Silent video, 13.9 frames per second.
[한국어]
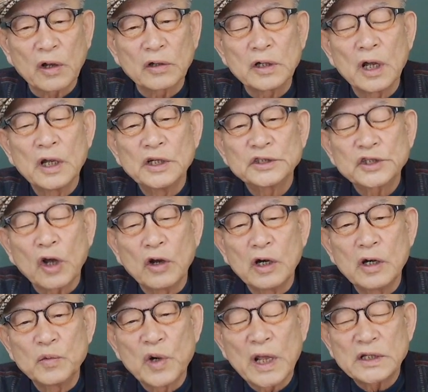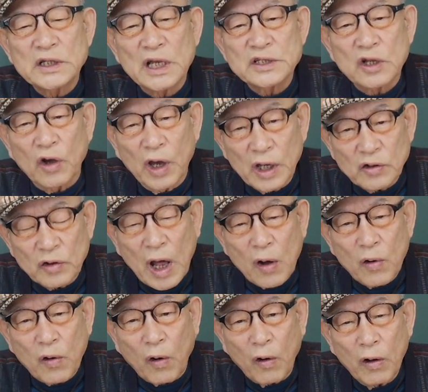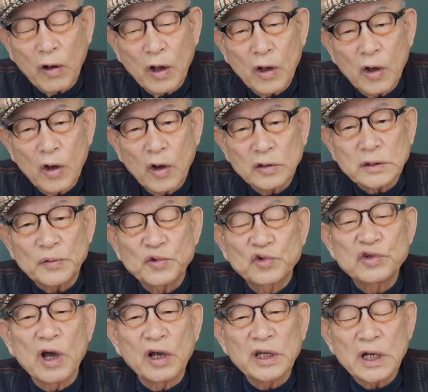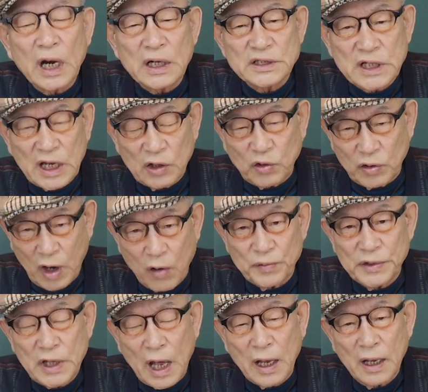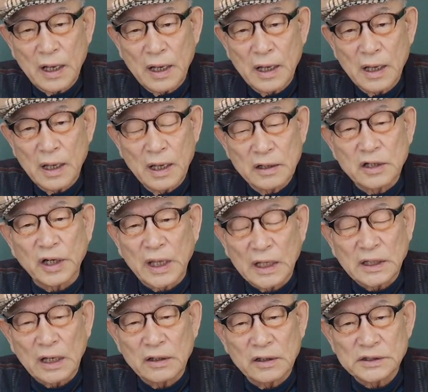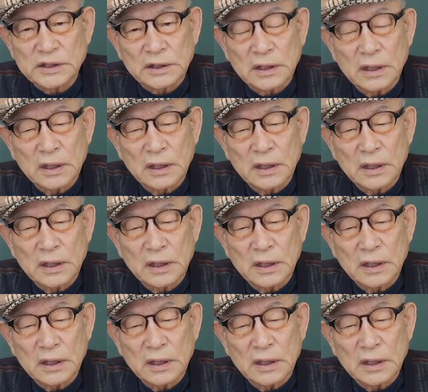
이건 설문의 자 서에도 나오고, 그 다음 주역이라는 책에도 나옵니다. 그렇게 했다는 것이.